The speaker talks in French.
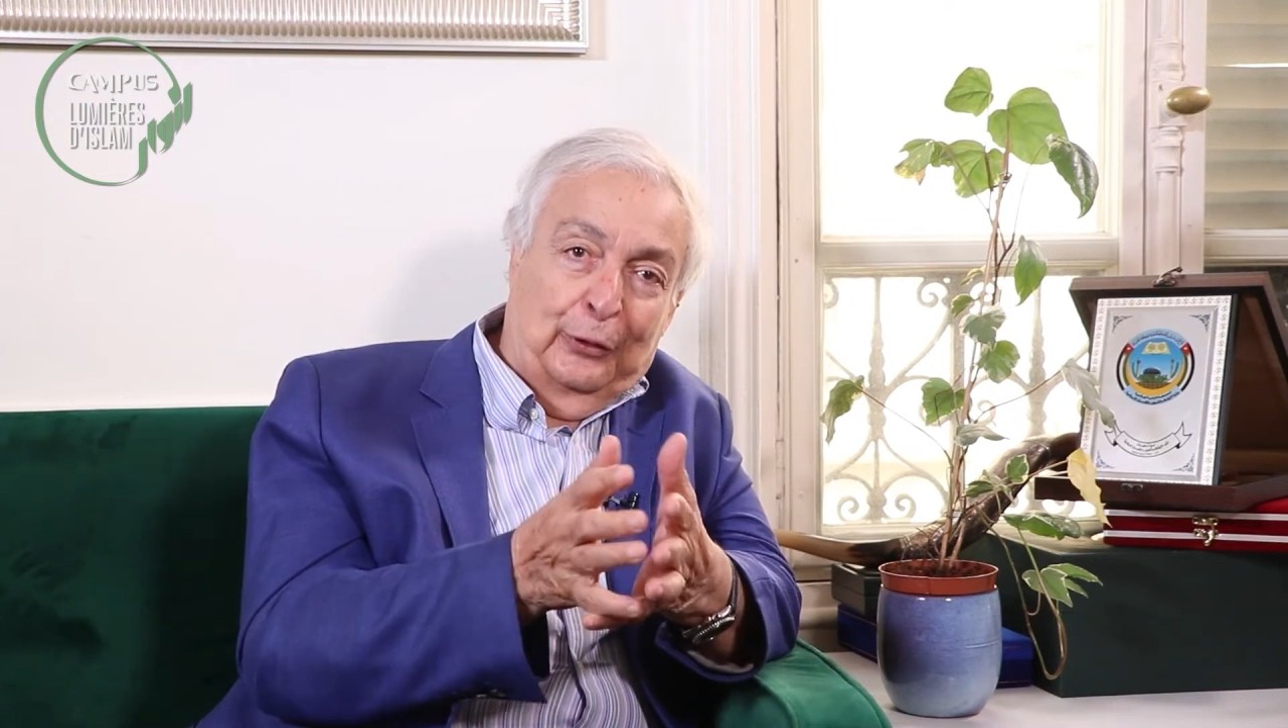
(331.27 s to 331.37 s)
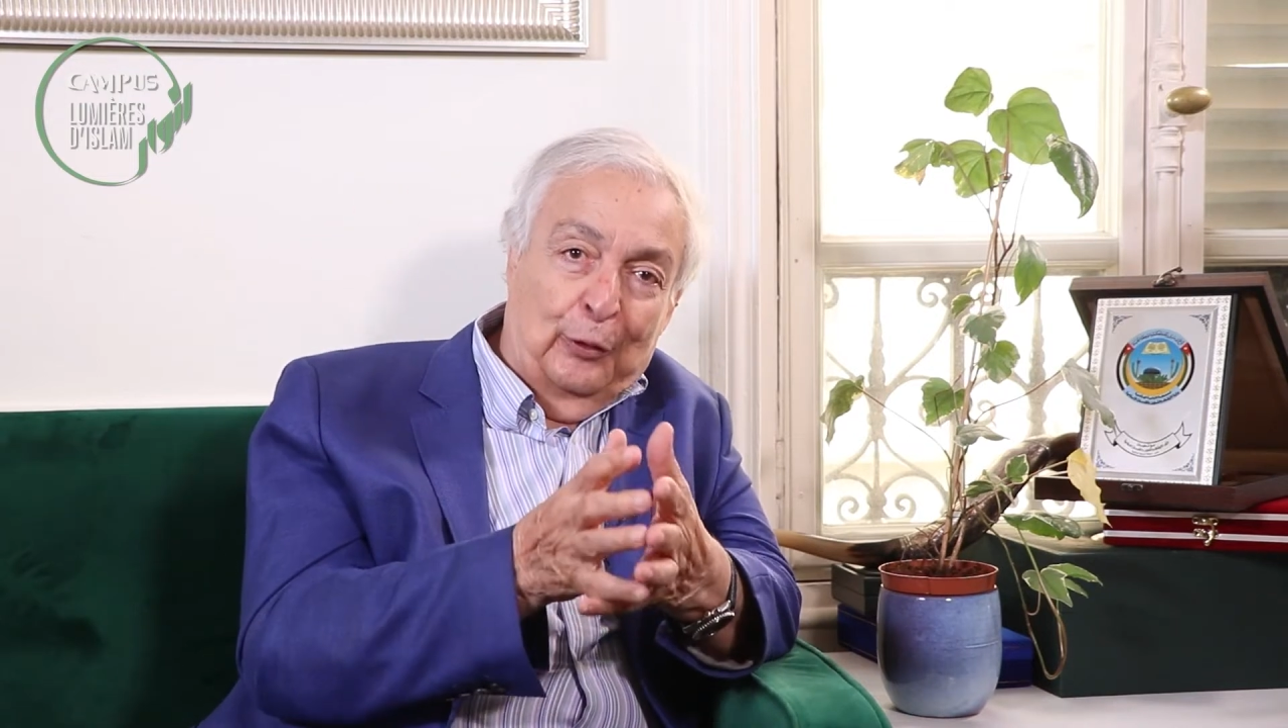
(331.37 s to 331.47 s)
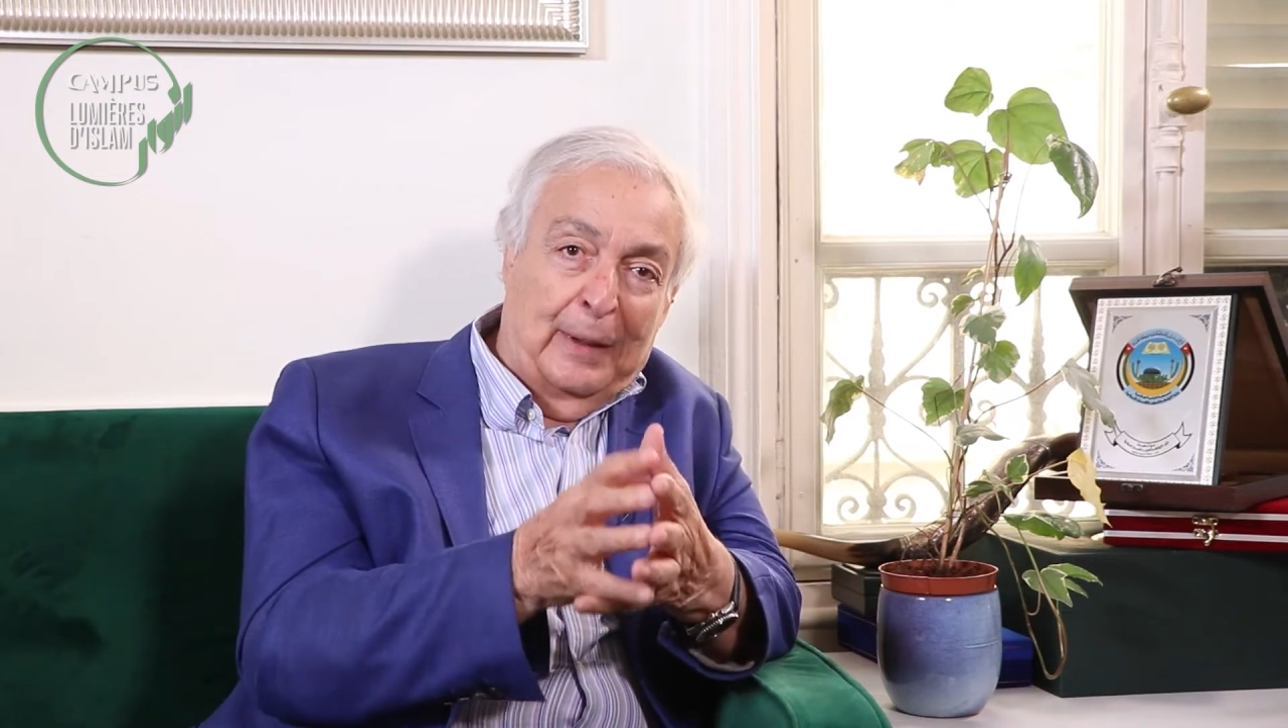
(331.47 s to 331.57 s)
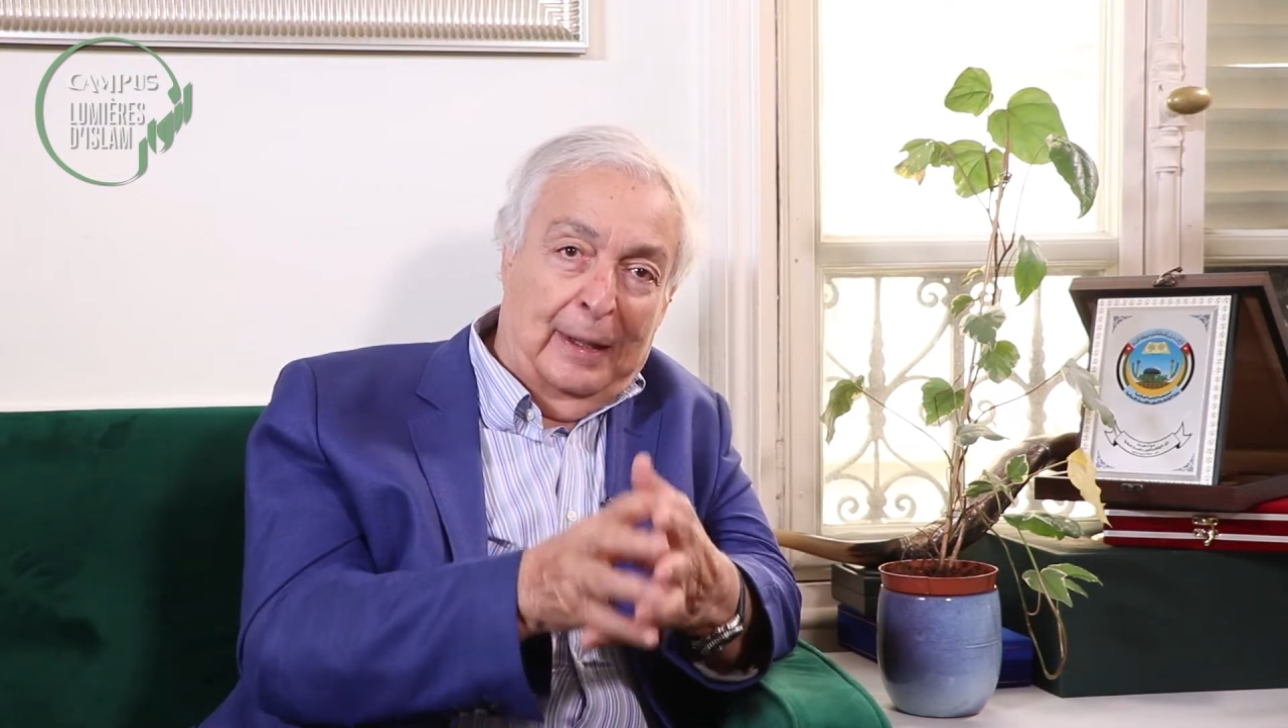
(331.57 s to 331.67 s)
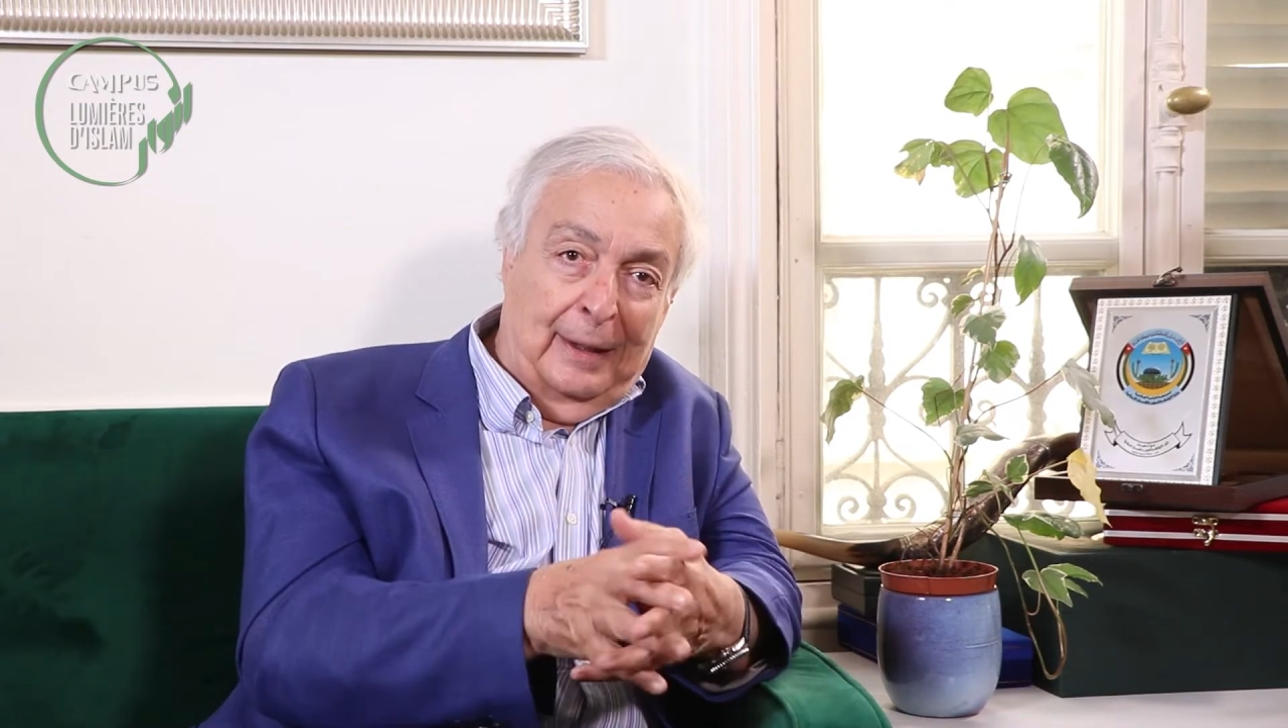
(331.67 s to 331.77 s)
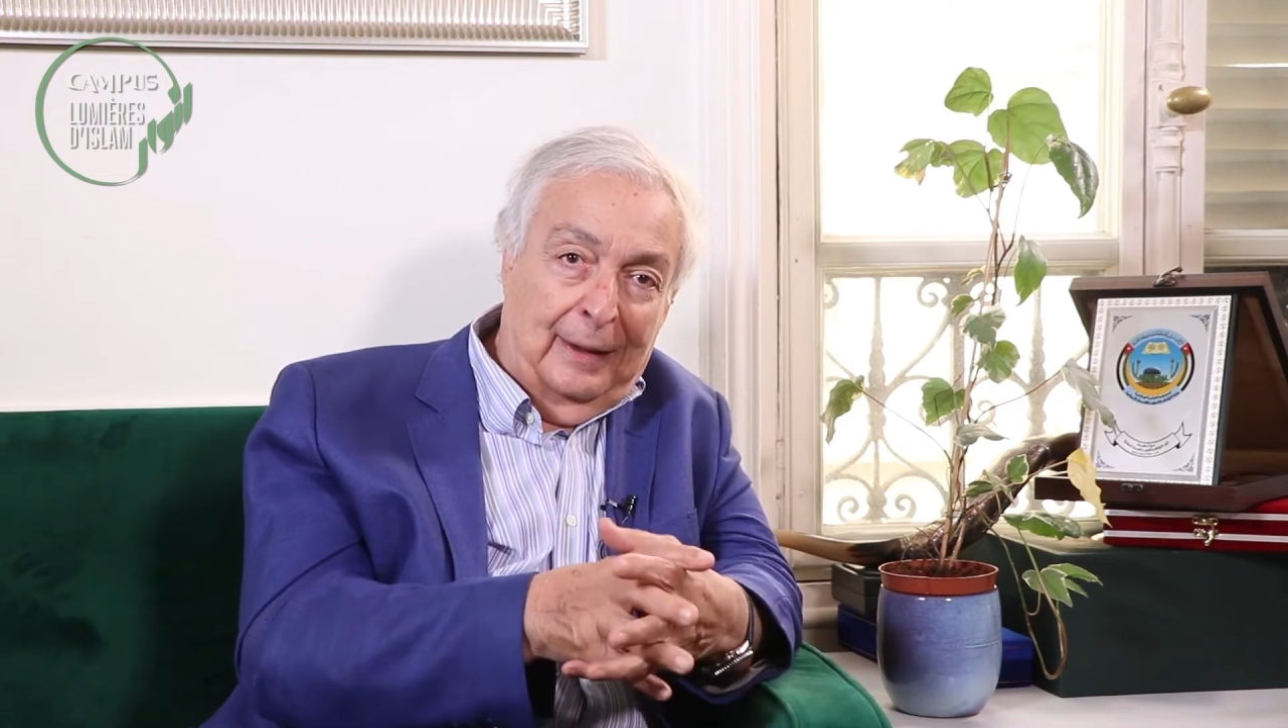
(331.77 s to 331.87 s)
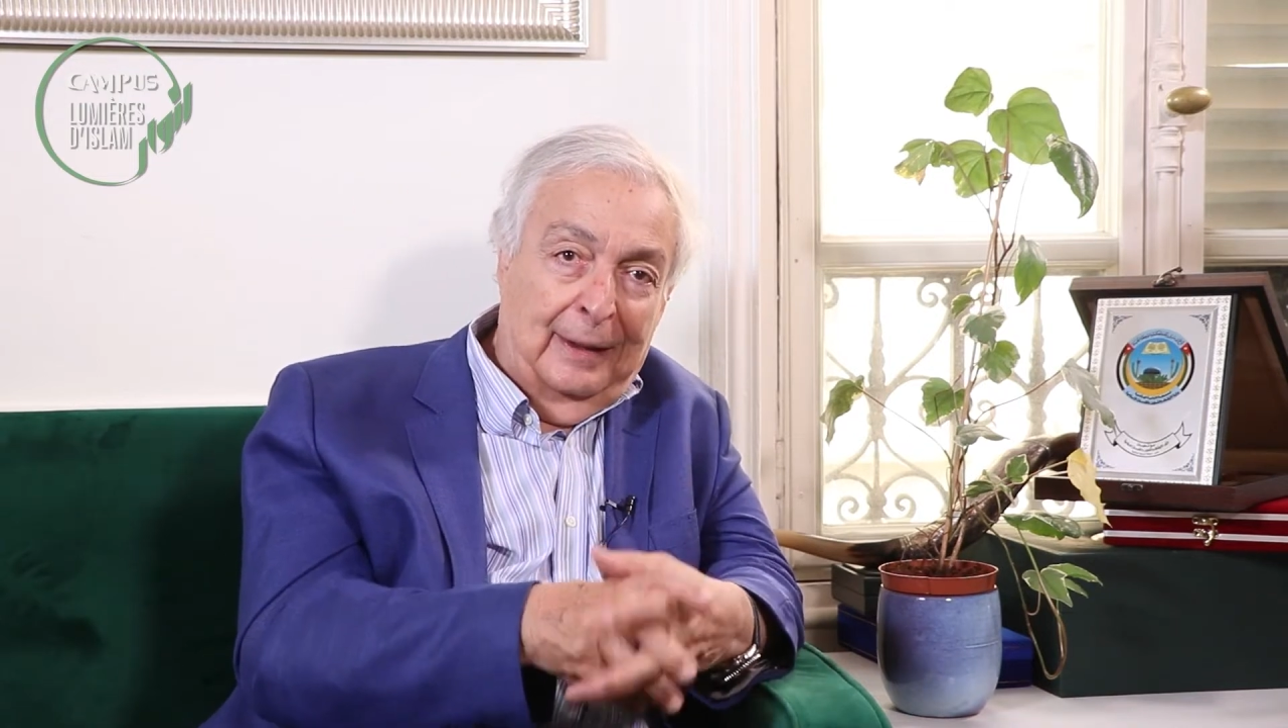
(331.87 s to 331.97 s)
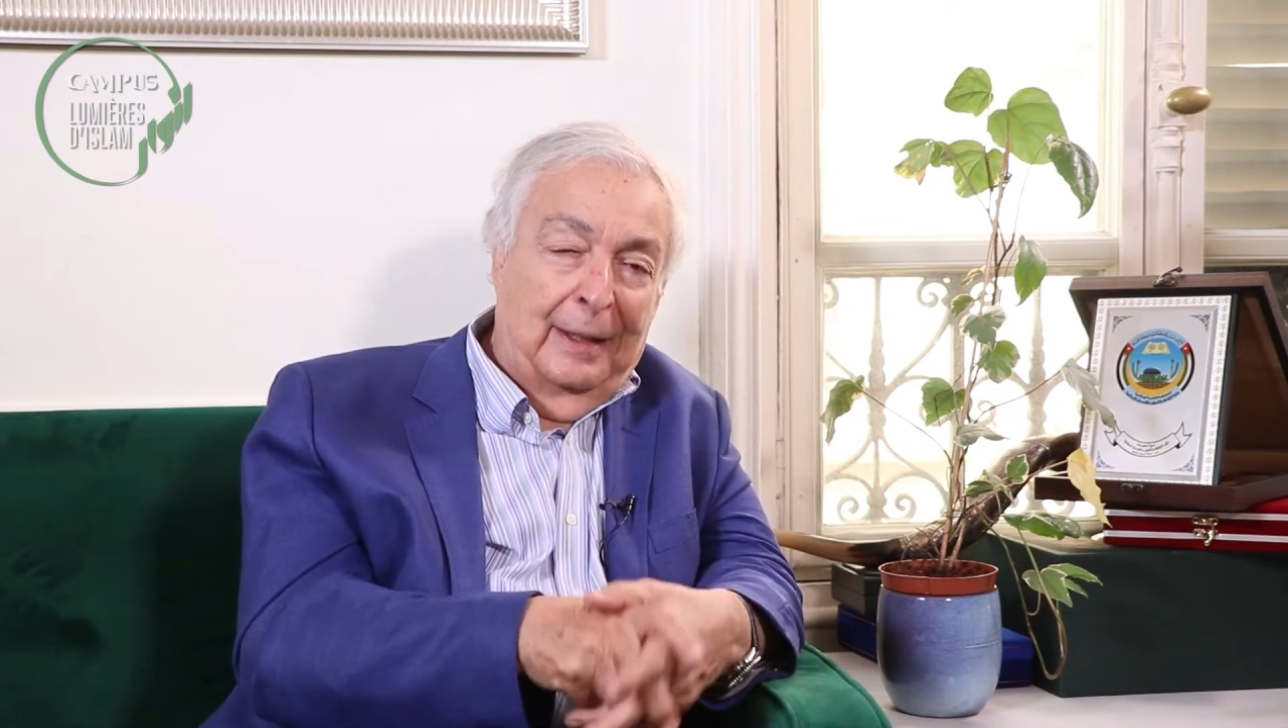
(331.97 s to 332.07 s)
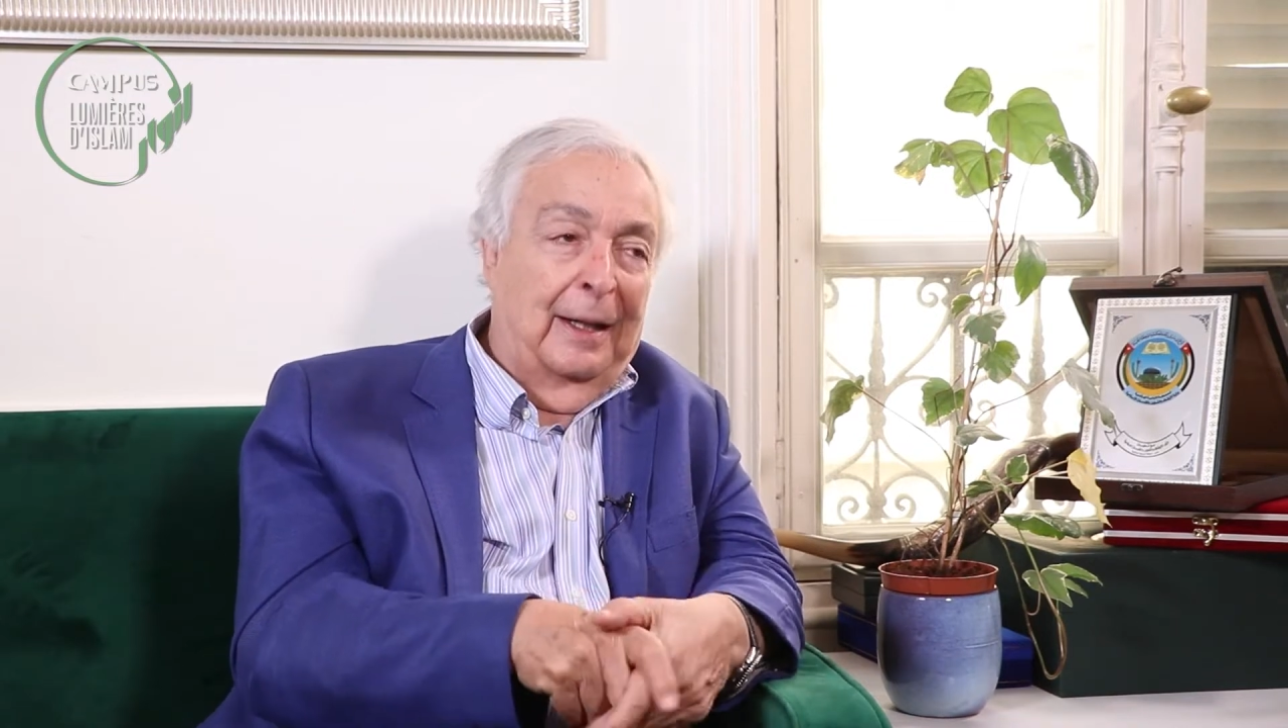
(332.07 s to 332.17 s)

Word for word: d'Omar,